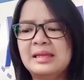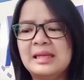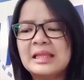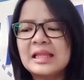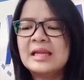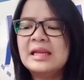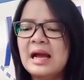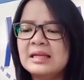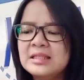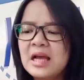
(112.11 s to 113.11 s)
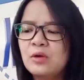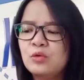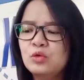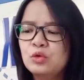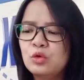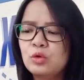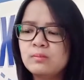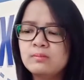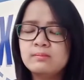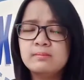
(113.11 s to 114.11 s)
Kita diajak untuk
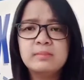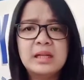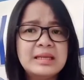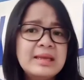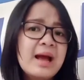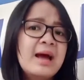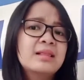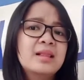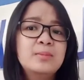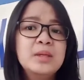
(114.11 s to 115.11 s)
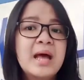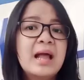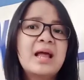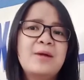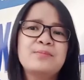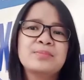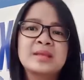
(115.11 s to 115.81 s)
melihat lebih dalam